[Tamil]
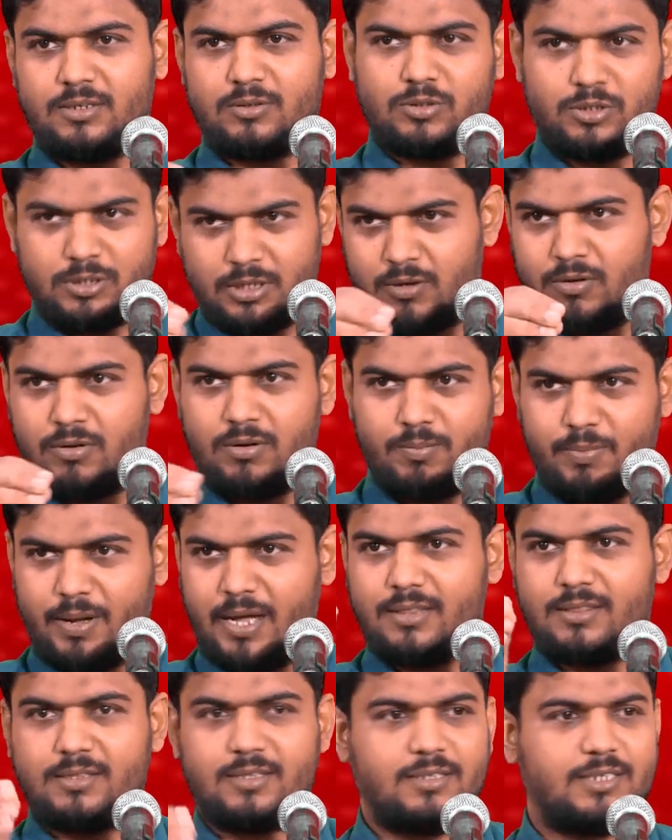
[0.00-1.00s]
கொஞ்சம் ஒரு
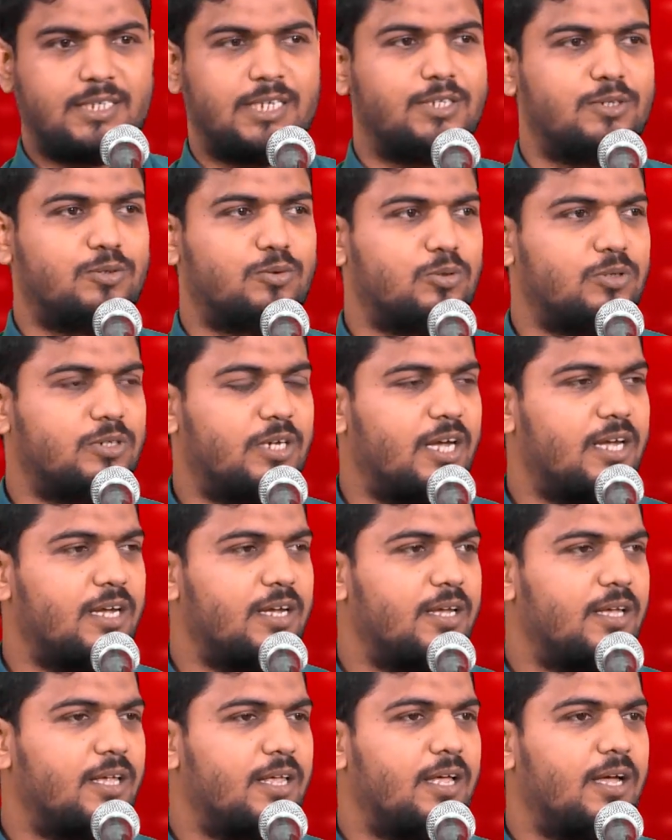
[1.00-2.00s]
பார்த்து செஞ்சு கொடுங்க
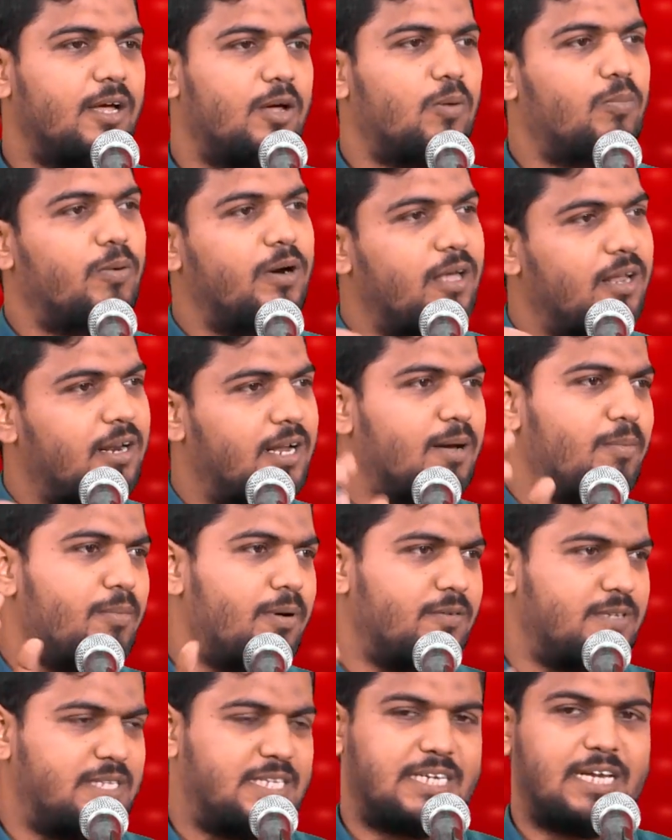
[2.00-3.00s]
ரொம்ப
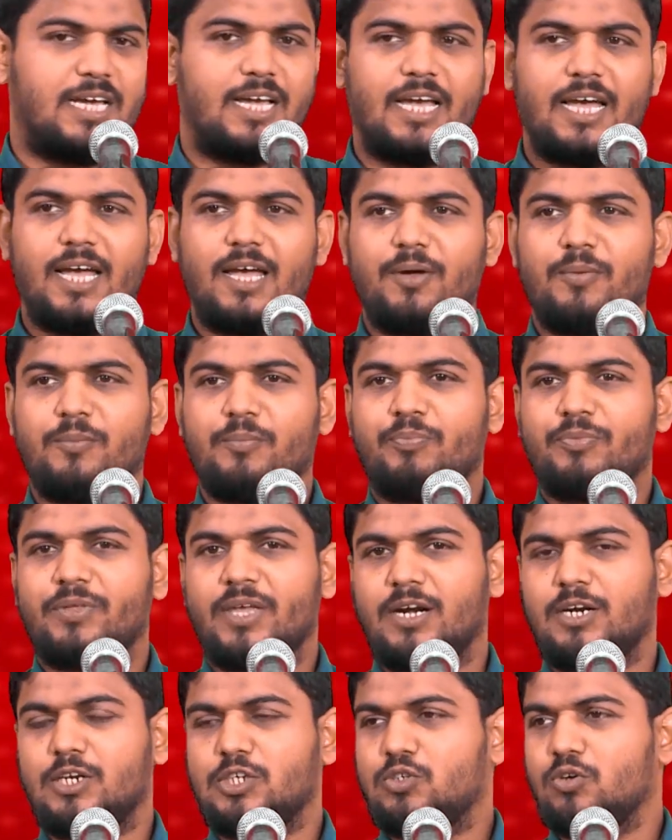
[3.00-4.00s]
நெருக்கமாக வச்சுக்கோங்க
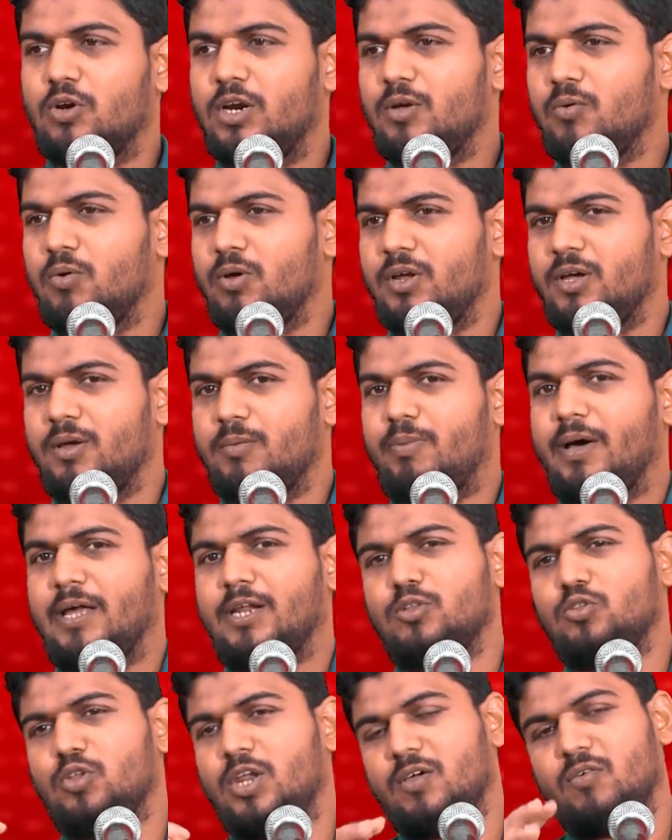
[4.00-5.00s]
என்று சொல்லி ஒரு
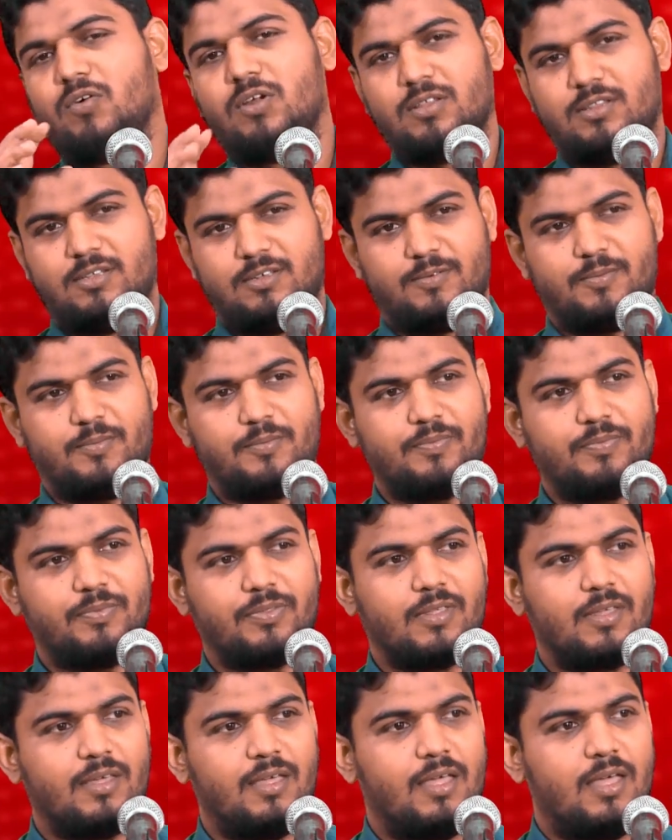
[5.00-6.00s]
பரிந்துரை வருது
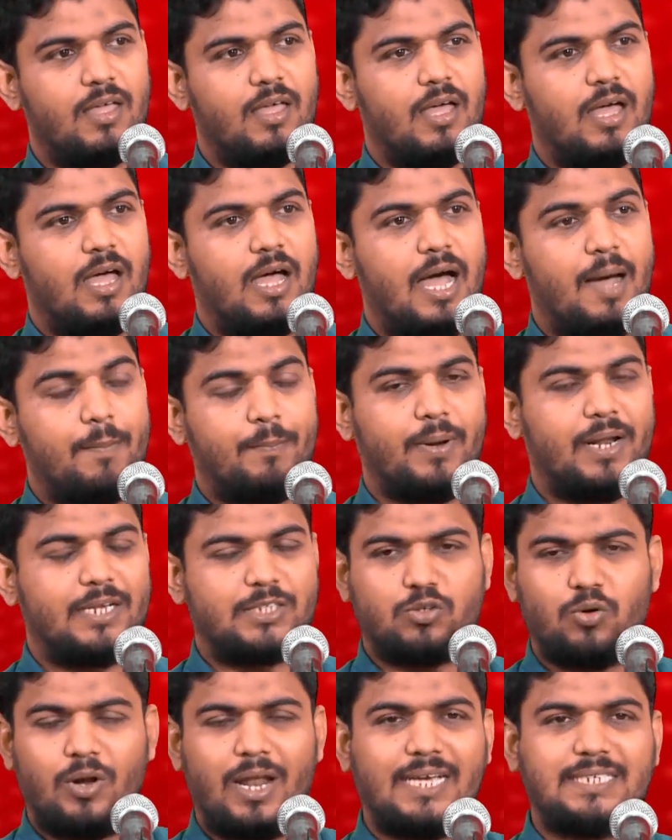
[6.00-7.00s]
அப்போ
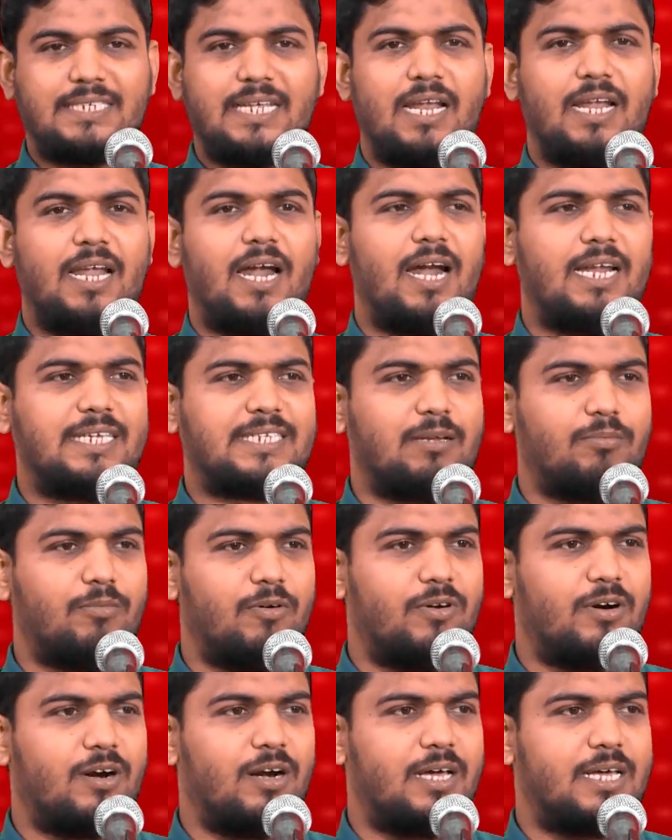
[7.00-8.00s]
ரசூல்லாய் சல்லா அலிஸ்லாம்
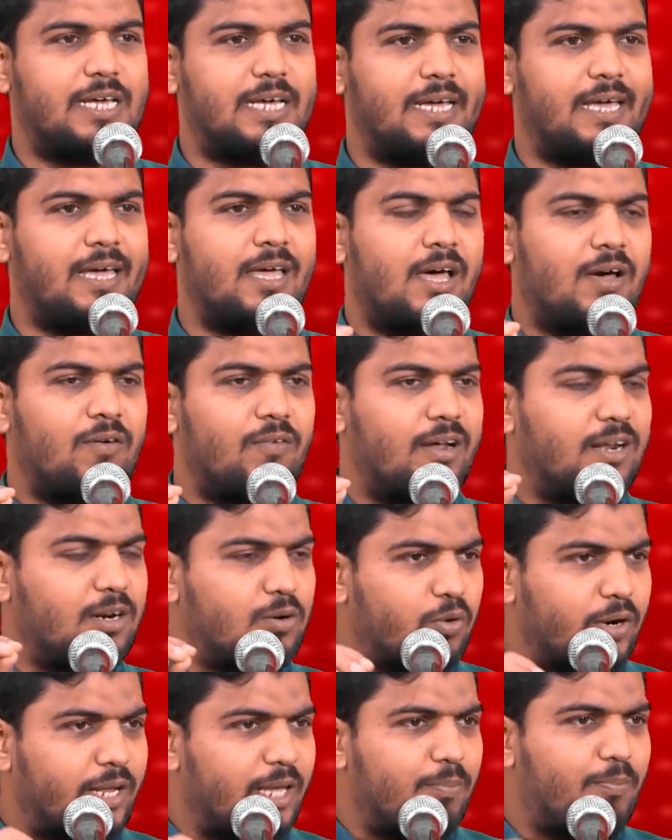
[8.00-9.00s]
அவர்களுக்கு
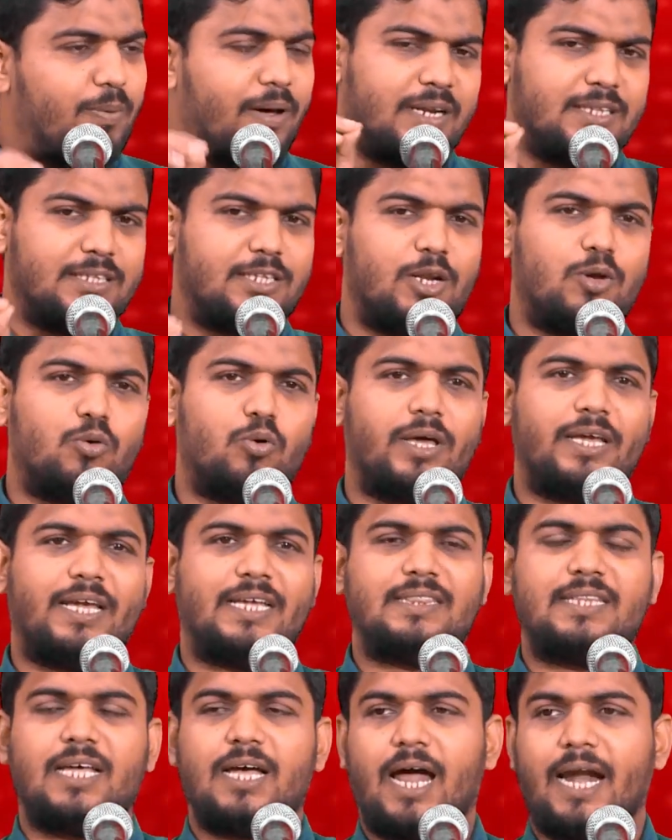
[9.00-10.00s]
வரக்கூடிய பரிந்துரை கூட
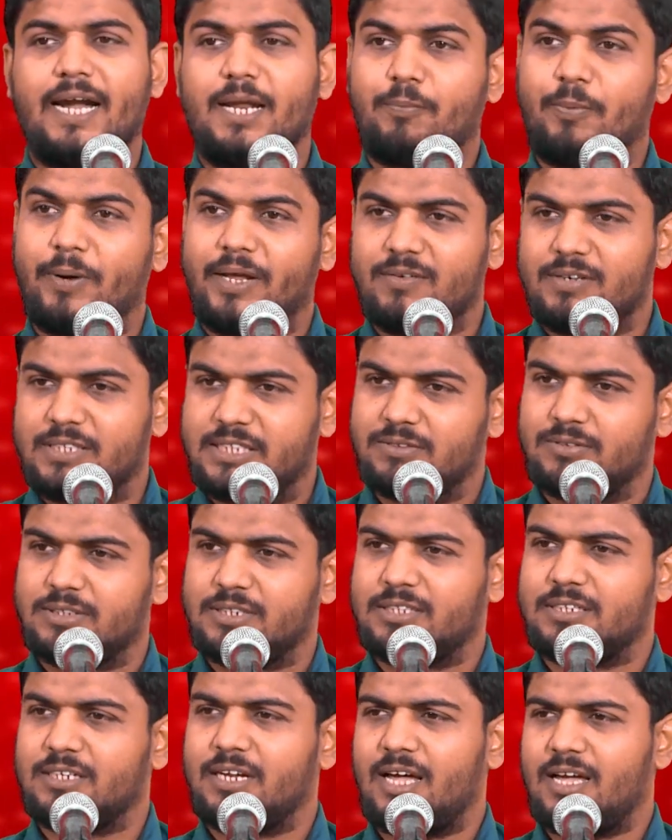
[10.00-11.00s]
எந்த அடிப்படையை வச்சு
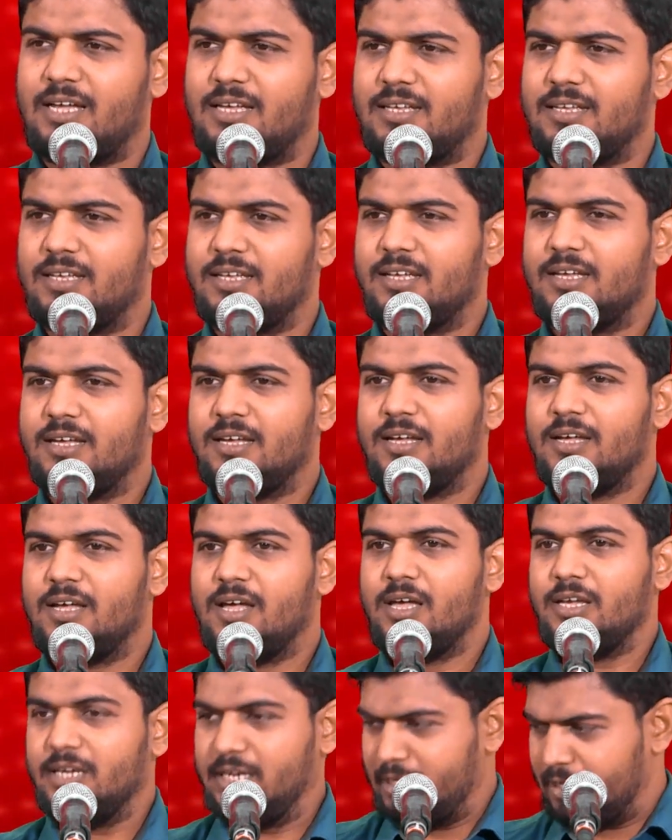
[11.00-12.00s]
வருதுன்னா
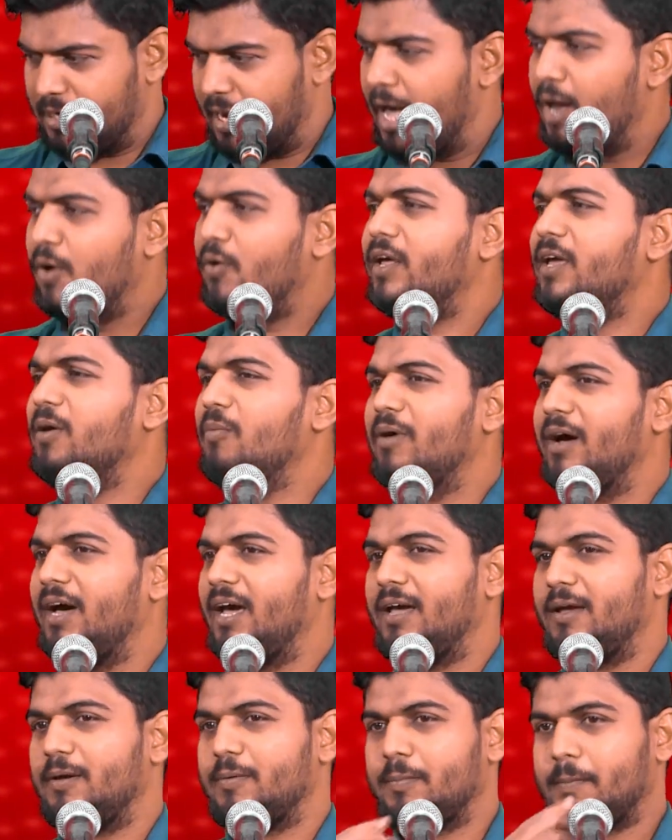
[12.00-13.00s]
இன்னாருடைய
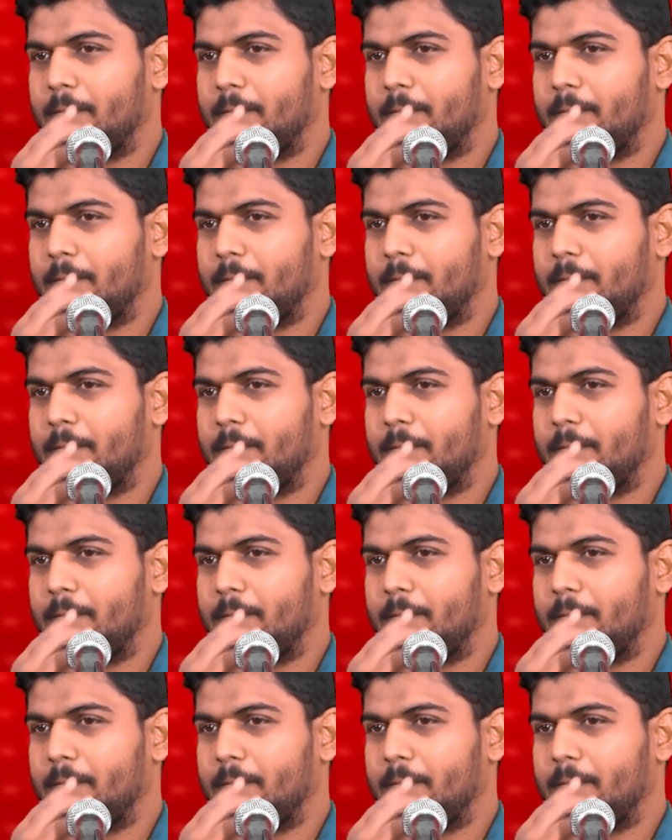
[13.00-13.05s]
மகன்